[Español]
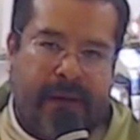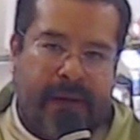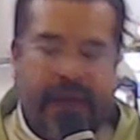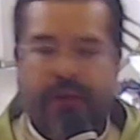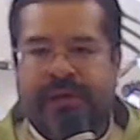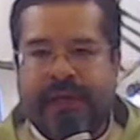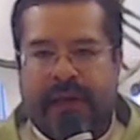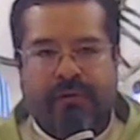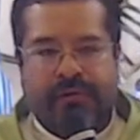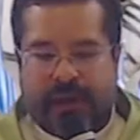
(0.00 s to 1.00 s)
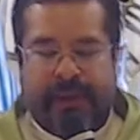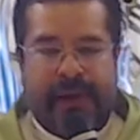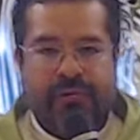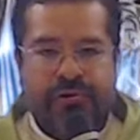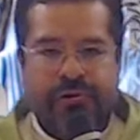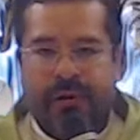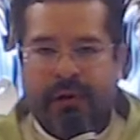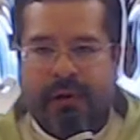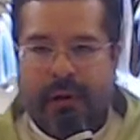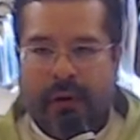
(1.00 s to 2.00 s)
Y no es, queridos hermanos,
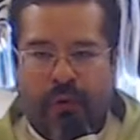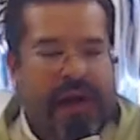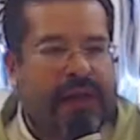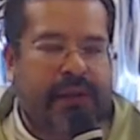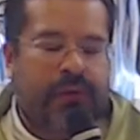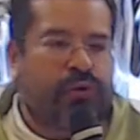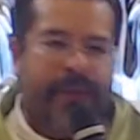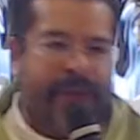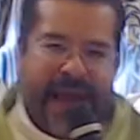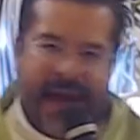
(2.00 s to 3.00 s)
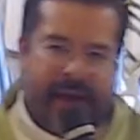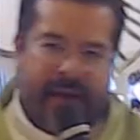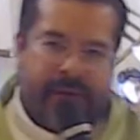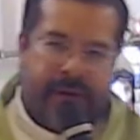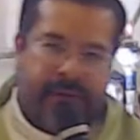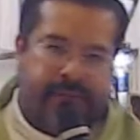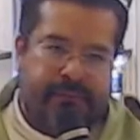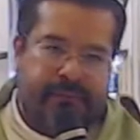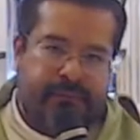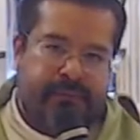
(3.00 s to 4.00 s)
una actitud temeraria.
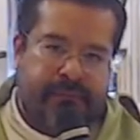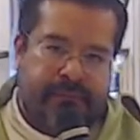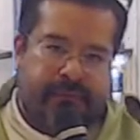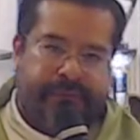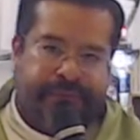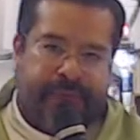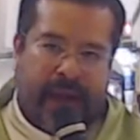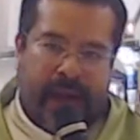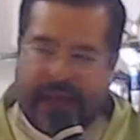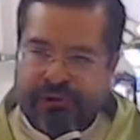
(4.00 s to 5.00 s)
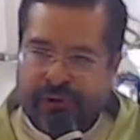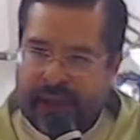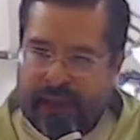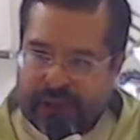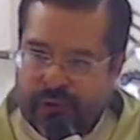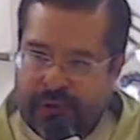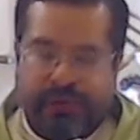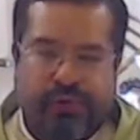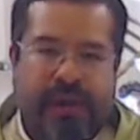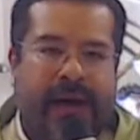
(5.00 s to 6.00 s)
El hecho de que
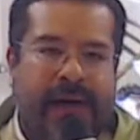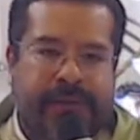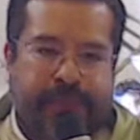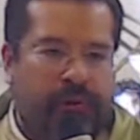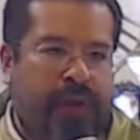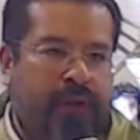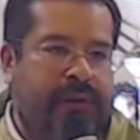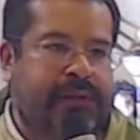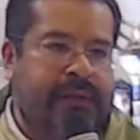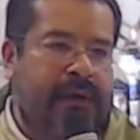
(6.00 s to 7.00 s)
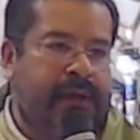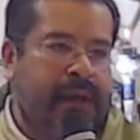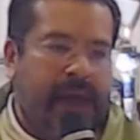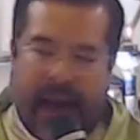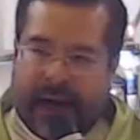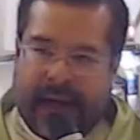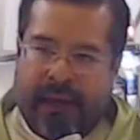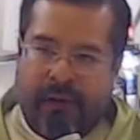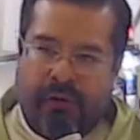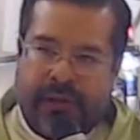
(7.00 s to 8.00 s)
Jesucristo haya respondido así al rey
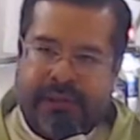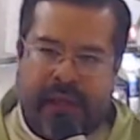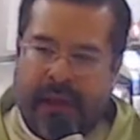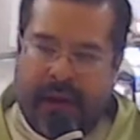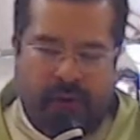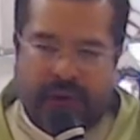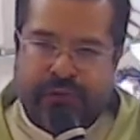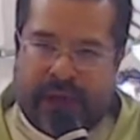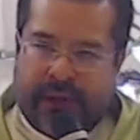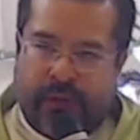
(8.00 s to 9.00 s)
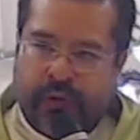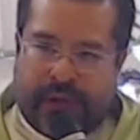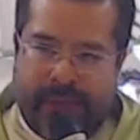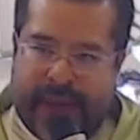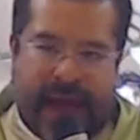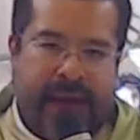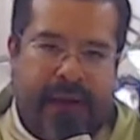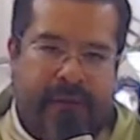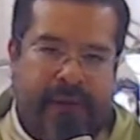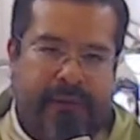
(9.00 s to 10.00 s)
Herodes no es una actitud
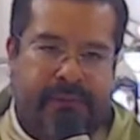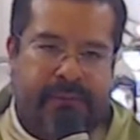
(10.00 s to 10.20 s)
temeraria. ¿verdad?